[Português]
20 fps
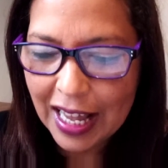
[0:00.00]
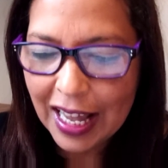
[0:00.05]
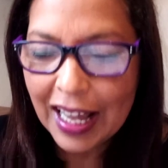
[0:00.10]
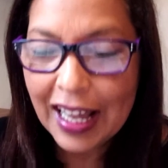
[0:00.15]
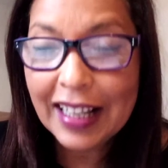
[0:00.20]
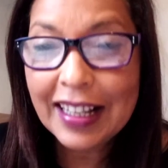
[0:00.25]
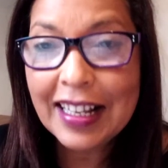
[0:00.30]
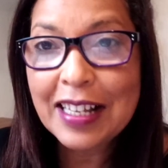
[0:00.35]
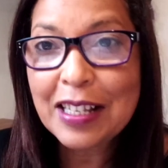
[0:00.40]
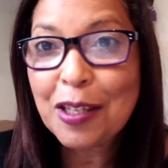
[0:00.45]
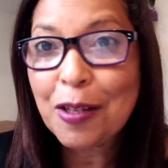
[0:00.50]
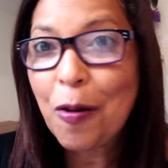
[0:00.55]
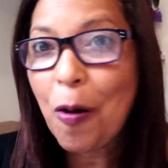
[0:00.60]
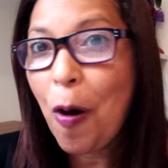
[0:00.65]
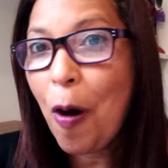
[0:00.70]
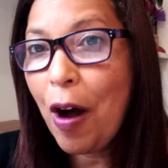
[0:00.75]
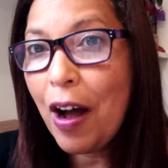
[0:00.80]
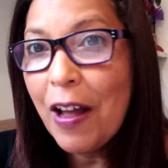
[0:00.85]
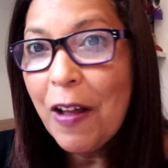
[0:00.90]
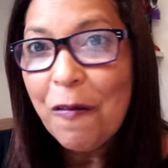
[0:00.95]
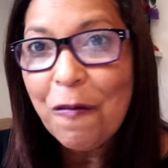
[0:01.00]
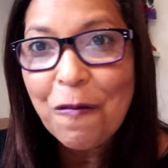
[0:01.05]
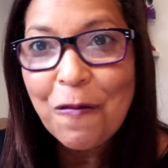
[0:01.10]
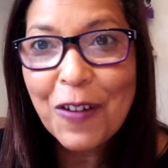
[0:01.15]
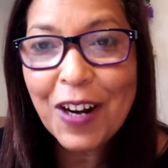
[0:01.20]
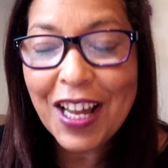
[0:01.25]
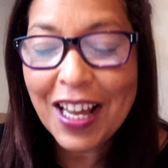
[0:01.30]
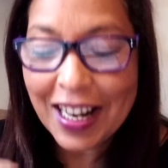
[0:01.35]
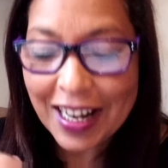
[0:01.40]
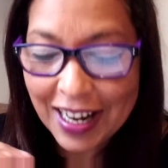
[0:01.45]
elas correm
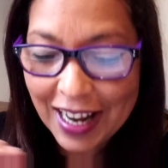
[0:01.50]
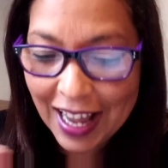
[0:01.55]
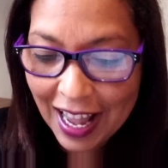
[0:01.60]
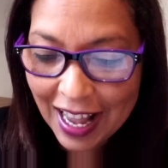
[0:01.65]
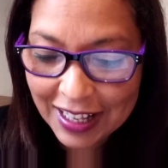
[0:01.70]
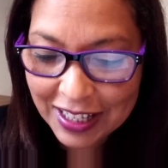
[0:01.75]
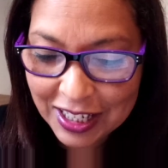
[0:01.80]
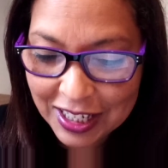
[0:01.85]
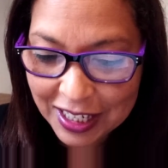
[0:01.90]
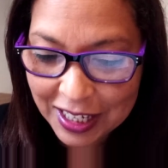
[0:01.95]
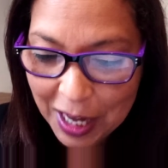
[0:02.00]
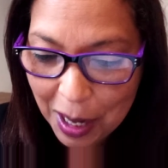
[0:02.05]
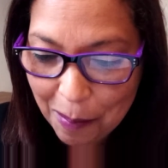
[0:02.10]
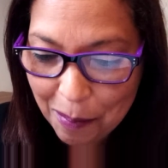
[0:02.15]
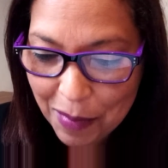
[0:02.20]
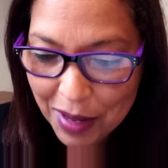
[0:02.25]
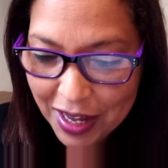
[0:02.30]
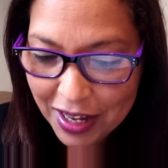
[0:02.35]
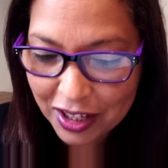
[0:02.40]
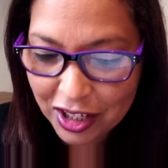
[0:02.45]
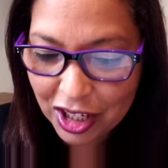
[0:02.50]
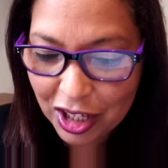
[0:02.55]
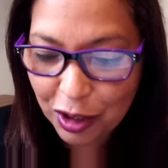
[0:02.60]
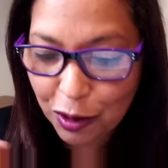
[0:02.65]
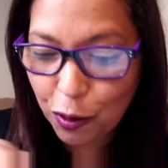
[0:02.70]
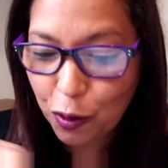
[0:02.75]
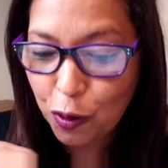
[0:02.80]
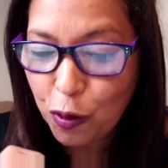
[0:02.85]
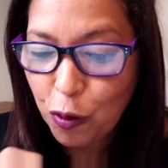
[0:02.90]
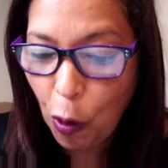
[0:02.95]
freneticamente
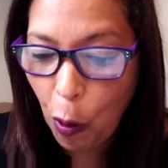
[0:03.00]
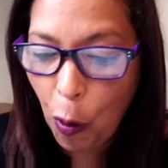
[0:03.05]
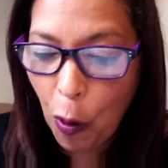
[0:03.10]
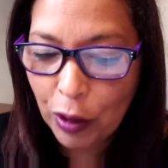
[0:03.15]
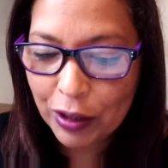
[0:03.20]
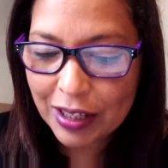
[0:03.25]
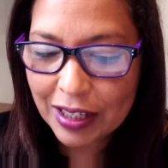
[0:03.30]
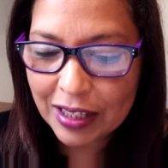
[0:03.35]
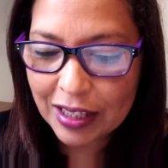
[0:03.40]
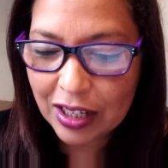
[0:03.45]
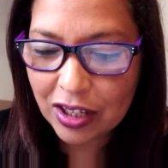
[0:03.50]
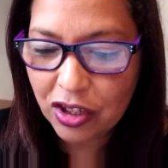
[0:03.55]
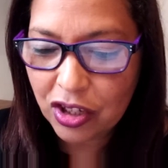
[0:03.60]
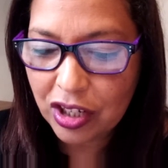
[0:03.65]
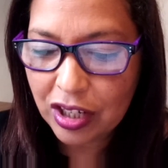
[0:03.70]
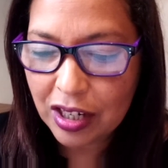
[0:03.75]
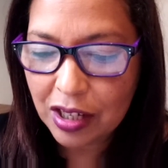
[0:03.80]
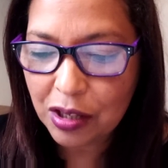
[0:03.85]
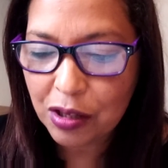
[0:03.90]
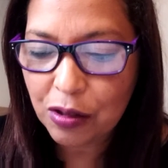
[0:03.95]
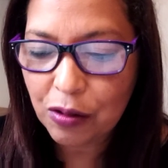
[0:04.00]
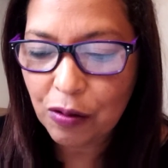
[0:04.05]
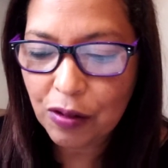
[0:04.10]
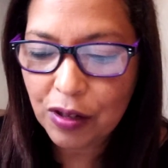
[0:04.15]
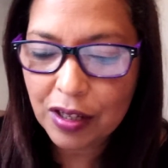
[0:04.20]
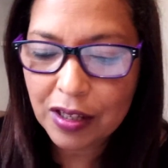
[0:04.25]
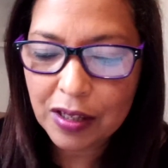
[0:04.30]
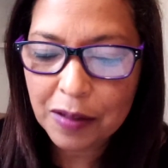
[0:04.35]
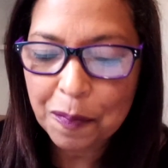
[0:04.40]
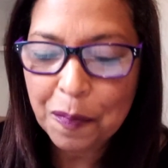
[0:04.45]
em todas as
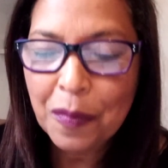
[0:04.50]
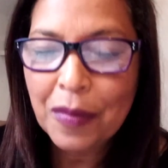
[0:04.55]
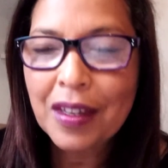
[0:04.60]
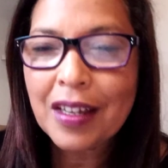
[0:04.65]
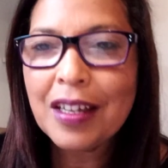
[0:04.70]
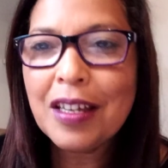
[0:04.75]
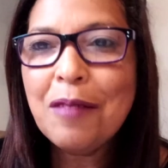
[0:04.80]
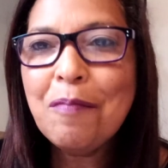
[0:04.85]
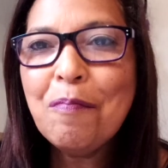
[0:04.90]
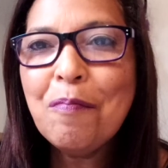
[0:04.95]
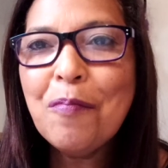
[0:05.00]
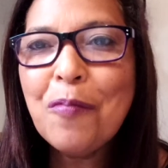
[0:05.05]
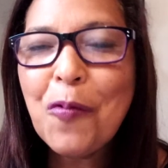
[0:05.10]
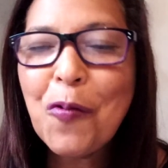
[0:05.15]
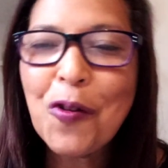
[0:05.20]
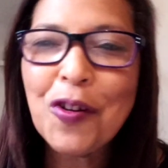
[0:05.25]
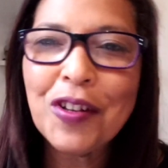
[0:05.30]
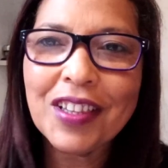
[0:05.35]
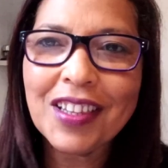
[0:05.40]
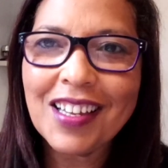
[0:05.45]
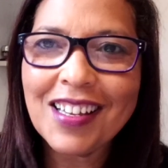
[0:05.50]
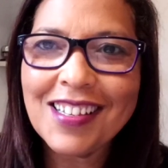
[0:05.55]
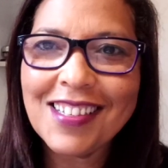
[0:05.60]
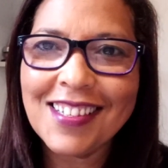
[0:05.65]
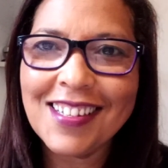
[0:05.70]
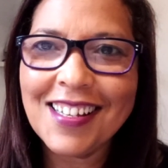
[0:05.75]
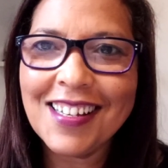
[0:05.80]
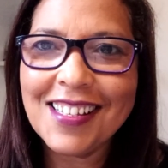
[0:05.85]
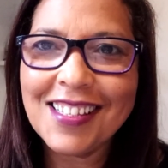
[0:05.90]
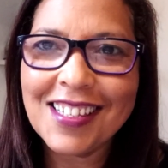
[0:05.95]
direções e
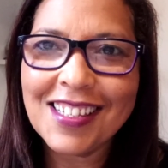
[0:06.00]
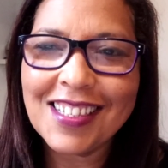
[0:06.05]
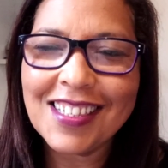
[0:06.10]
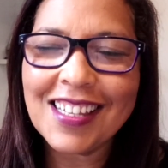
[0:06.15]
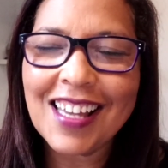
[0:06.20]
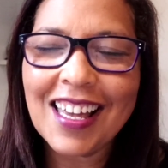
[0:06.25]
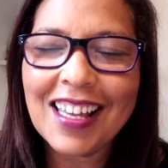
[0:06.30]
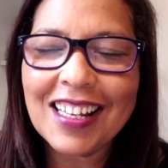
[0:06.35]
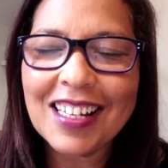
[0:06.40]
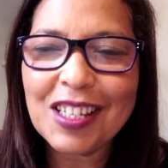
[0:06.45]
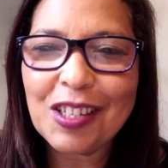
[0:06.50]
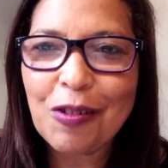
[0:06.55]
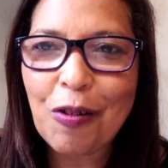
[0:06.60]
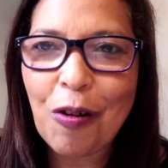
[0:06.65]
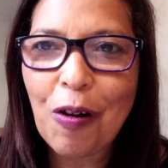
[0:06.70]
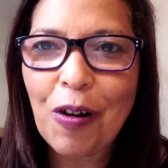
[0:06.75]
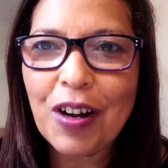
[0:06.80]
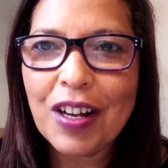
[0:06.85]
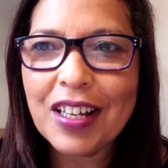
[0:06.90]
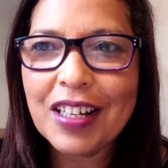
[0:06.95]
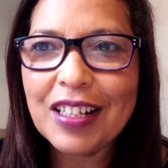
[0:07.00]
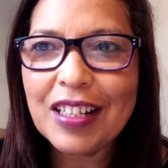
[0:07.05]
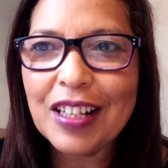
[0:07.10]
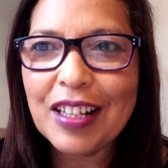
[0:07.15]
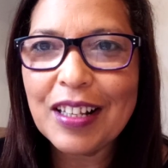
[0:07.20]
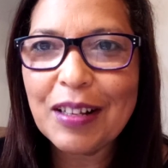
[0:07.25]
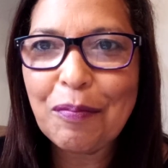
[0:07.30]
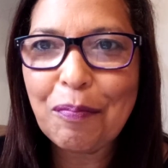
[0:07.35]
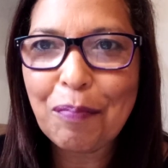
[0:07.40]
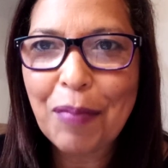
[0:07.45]
muitas vezes elas correm
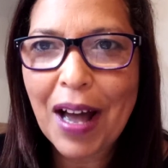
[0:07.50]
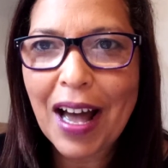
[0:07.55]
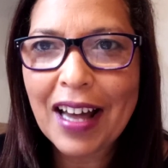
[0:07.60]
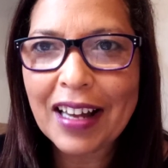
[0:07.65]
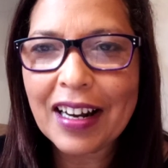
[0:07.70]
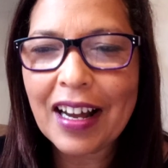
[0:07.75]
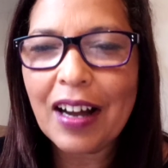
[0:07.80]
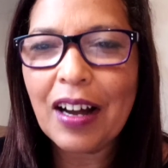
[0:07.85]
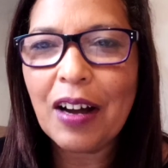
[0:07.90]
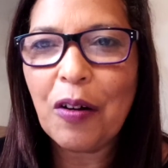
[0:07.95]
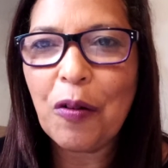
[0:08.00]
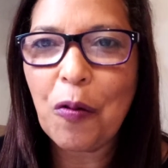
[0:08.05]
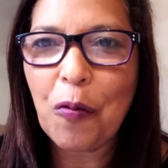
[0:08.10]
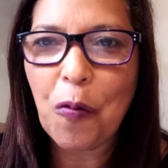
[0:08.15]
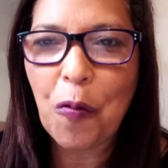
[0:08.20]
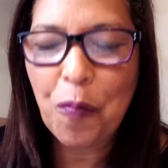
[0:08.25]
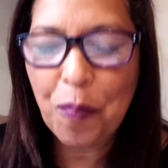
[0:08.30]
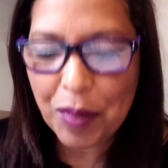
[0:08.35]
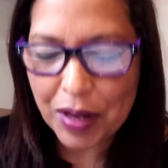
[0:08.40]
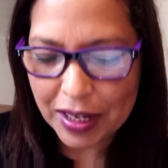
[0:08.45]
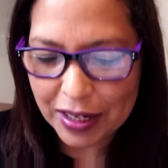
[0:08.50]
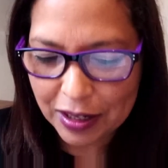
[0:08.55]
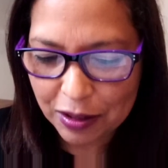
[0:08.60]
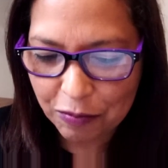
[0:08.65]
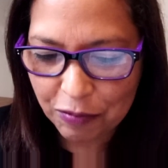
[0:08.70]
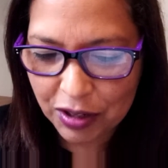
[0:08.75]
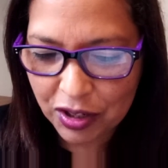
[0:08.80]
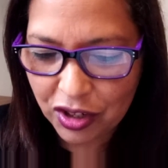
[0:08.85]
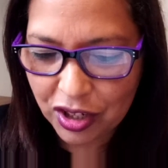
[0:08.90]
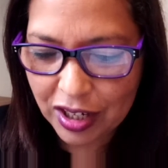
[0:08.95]
para o
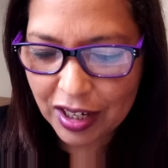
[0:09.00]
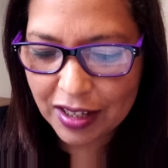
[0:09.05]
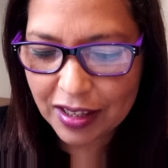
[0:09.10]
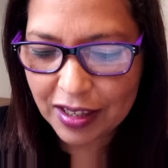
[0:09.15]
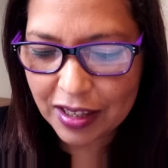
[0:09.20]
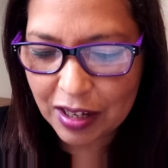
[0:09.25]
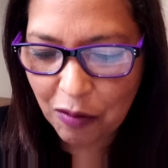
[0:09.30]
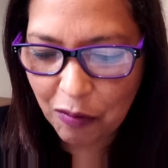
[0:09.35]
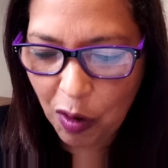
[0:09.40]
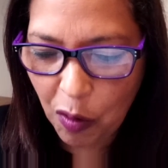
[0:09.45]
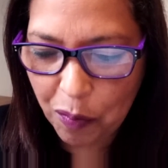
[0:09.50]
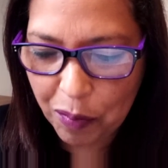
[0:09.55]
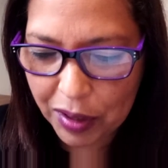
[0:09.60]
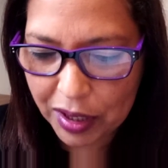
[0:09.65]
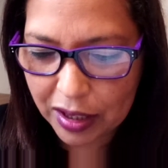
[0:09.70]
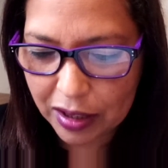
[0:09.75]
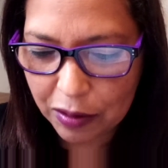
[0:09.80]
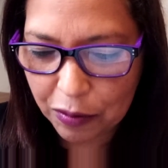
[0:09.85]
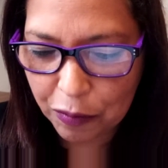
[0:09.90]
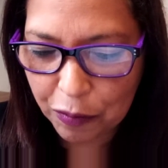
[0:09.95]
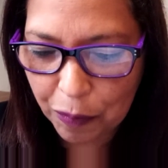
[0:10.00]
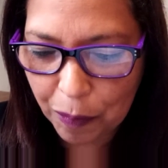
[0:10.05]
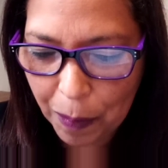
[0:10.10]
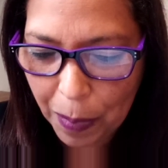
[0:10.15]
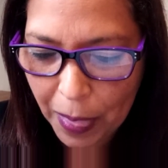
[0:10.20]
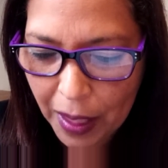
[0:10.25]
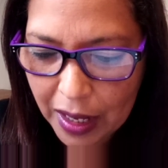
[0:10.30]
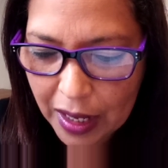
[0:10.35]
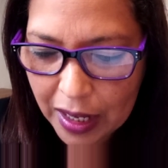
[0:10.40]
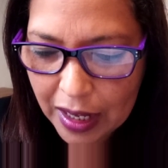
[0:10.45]
perigo, em direção ao perigo.
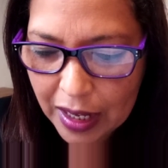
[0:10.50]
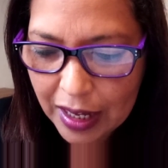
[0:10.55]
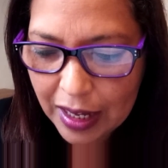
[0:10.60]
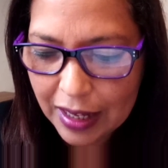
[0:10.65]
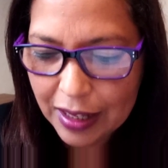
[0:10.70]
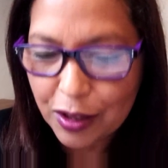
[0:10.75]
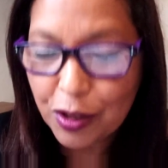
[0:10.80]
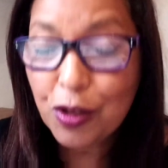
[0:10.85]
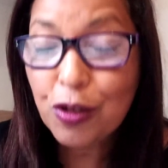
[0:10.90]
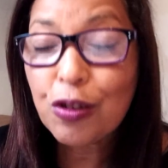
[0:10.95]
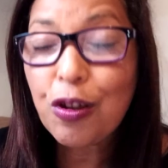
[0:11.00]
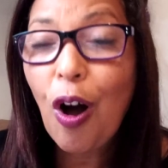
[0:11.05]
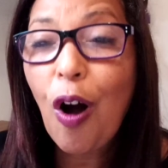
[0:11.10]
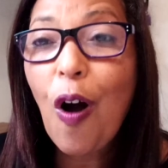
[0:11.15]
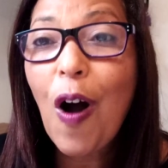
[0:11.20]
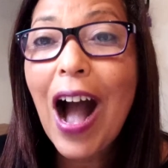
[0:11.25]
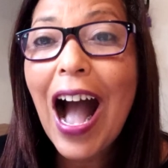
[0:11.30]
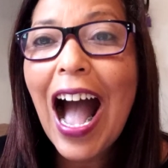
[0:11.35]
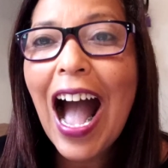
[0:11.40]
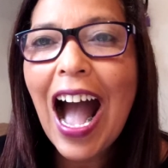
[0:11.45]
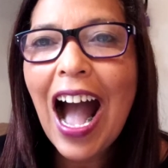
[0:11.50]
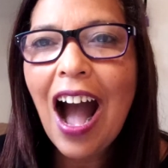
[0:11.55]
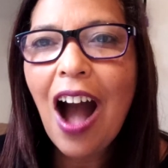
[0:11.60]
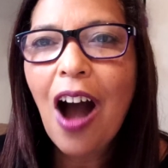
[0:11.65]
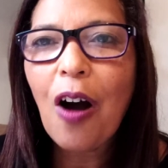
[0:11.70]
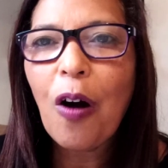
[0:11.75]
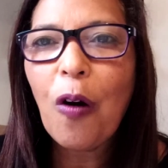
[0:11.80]
Só há